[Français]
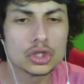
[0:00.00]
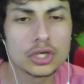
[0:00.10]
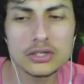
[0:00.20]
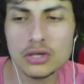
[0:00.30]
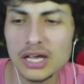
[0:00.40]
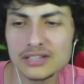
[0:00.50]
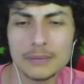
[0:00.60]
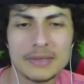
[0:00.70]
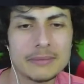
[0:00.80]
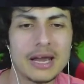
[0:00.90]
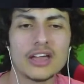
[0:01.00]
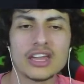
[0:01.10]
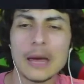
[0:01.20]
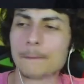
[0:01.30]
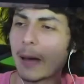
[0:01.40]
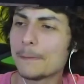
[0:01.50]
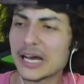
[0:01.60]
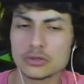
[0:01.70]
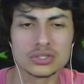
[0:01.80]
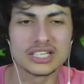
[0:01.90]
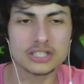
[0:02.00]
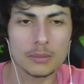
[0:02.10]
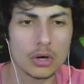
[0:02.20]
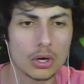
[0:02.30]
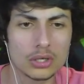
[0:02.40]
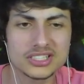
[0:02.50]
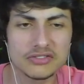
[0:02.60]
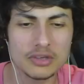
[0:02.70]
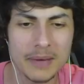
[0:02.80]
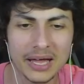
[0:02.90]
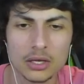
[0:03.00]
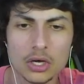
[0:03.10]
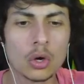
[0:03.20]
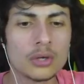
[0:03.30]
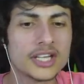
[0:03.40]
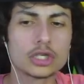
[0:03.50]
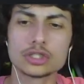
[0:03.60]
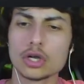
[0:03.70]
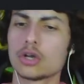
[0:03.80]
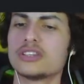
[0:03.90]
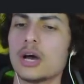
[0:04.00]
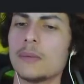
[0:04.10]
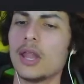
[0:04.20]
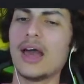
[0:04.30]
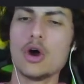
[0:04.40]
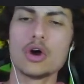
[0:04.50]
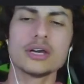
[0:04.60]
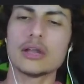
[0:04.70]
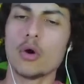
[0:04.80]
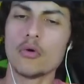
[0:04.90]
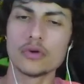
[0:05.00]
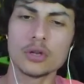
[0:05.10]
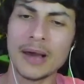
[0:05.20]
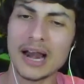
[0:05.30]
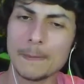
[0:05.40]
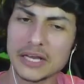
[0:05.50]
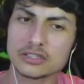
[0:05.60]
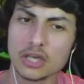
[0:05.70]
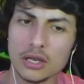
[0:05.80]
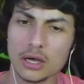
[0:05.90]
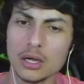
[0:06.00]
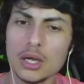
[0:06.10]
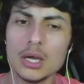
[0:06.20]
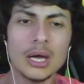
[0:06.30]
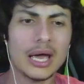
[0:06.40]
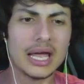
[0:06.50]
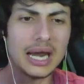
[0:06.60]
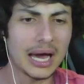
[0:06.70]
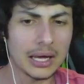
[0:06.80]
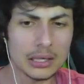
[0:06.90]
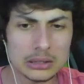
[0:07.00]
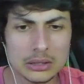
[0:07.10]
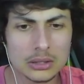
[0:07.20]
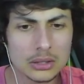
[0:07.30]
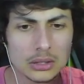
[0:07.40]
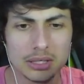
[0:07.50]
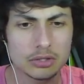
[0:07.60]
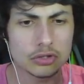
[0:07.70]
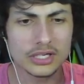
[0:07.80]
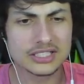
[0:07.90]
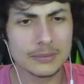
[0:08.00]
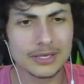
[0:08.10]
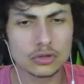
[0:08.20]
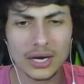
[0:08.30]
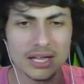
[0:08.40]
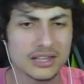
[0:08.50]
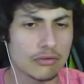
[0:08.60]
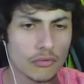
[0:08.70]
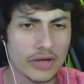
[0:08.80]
je suis désolé les amis, mais là il y en a plein partout des hommes euh, TV man. Nous on est juste sur le côté en mode, Eh, on regarde, on veut le mal à personne. Et là, tous les skibidi toilettes, ils vont